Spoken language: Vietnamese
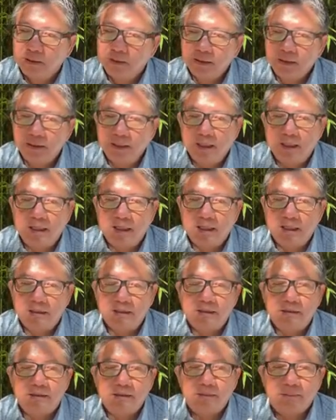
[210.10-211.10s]
cho
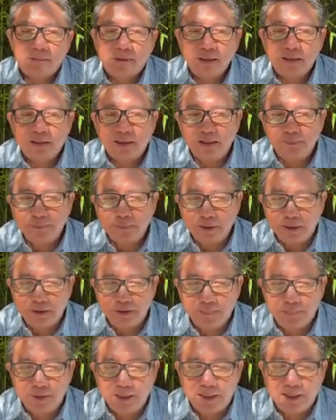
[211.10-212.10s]
nên cái clip này
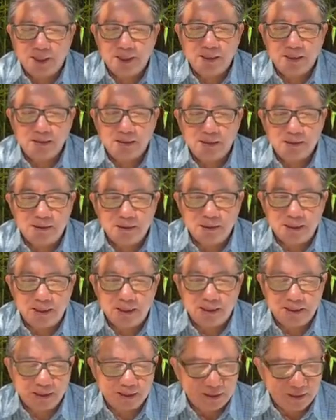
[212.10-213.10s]
hôm nay nói
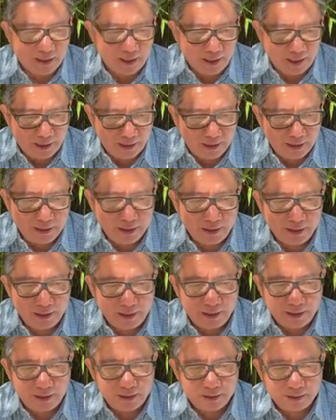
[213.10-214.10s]
hai vấn đề
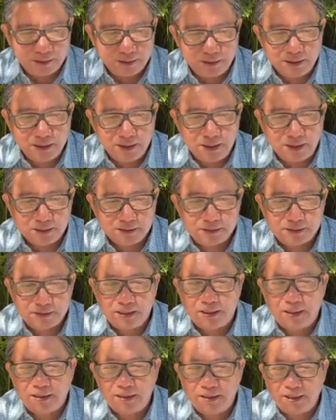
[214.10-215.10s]
là nói
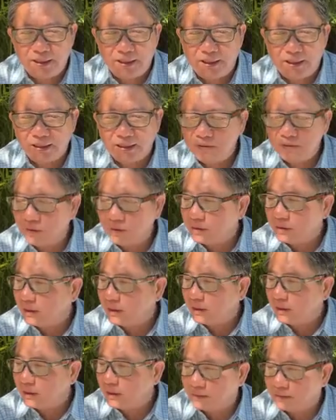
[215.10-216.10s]
sơ về cái chuyến
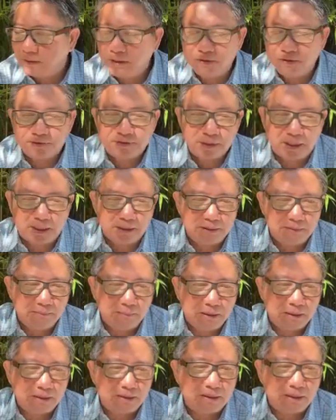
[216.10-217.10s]
đi của
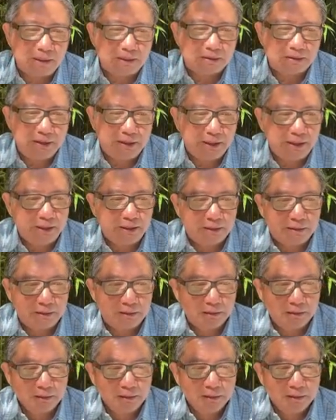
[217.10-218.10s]
Houston miếng đất
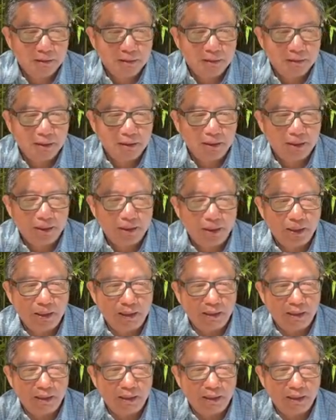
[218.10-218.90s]
thiên à,